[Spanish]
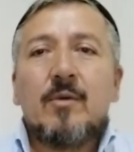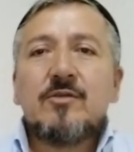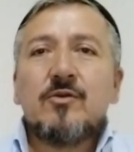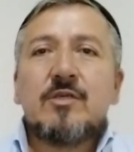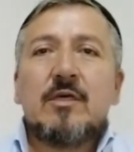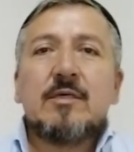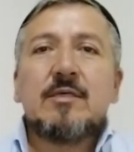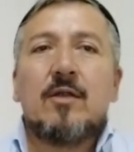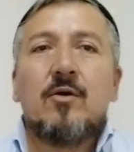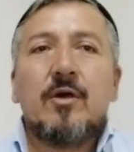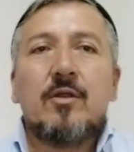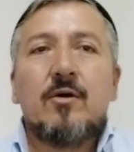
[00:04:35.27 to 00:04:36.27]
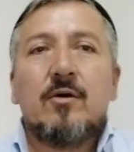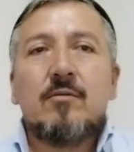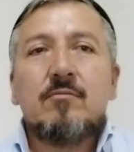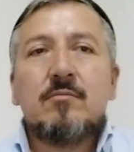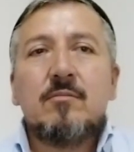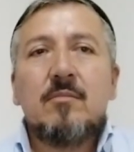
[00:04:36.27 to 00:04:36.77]
Tal vez ustedes han
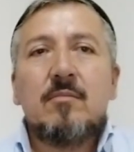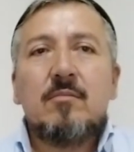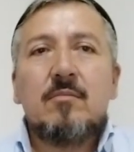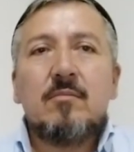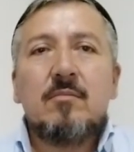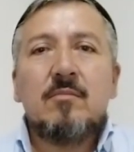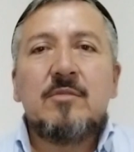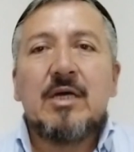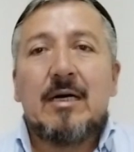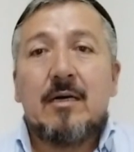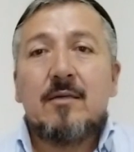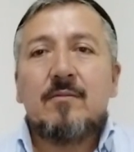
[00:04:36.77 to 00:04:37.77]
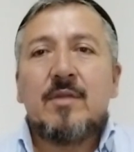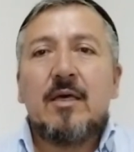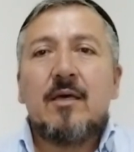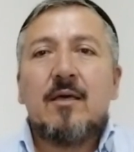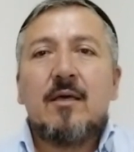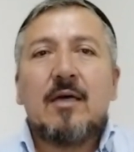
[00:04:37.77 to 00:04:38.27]
oído ya
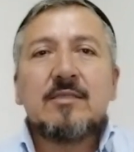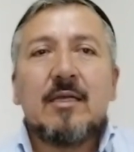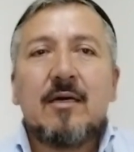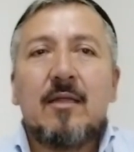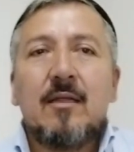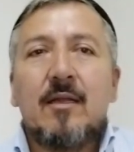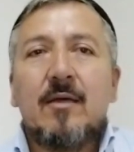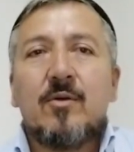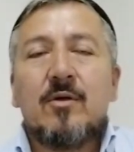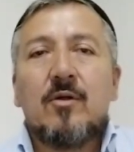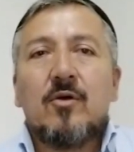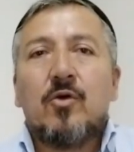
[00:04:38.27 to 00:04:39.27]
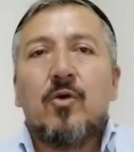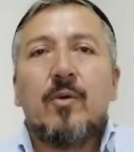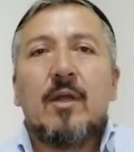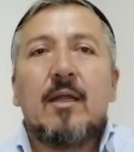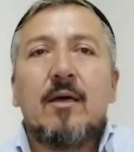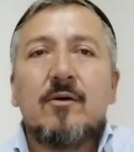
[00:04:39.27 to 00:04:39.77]
de, acerca del libro de los
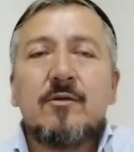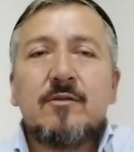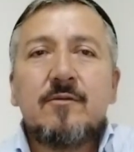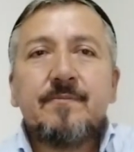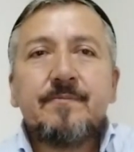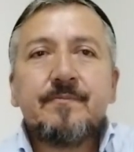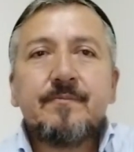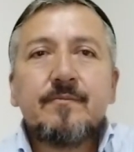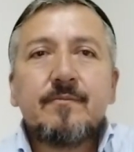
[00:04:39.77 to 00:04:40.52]
jubileos.